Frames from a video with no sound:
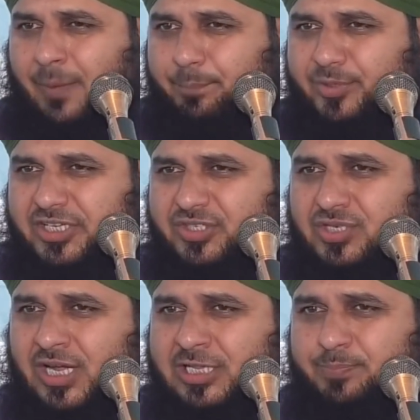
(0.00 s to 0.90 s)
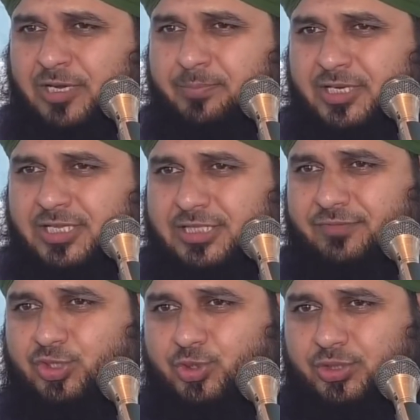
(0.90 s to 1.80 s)
अपनी ज़ात पर बड़ी
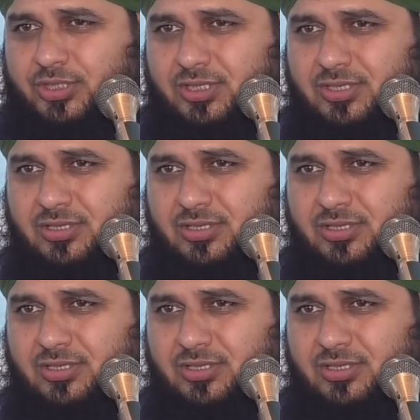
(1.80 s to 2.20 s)
तवज्जो दी